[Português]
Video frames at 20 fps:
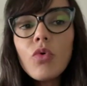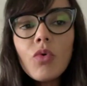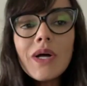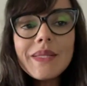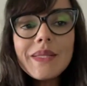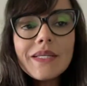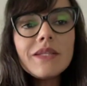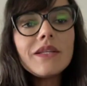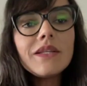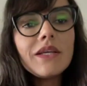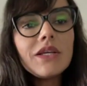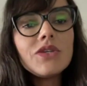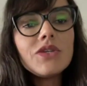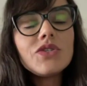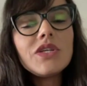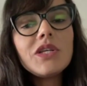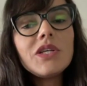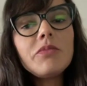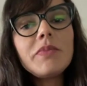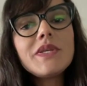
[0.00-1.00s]
o
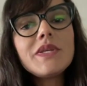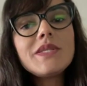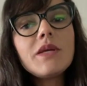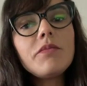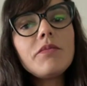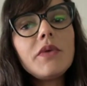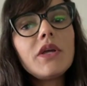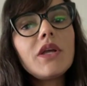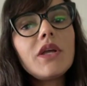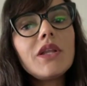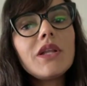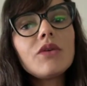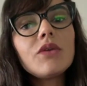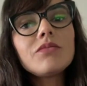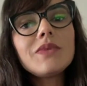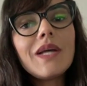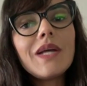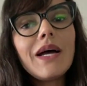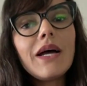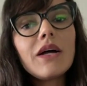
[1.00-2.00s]
atendente ele perceber que não
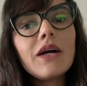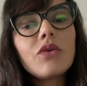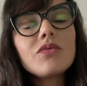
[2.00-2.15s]
está